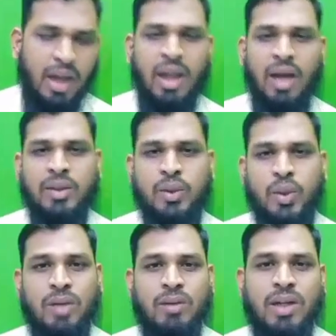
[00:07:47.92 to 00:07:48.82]
அல்லாவின்
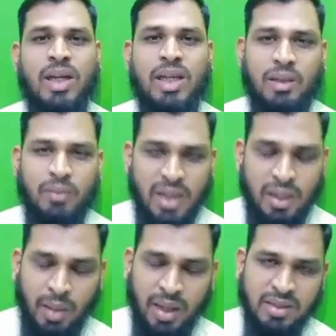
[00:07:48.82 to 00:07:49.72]
தூதர் அவர்களை இரவு
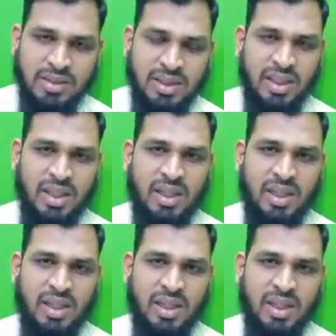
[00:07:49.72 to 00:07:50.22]
நேரம் ஆயிடுச்சு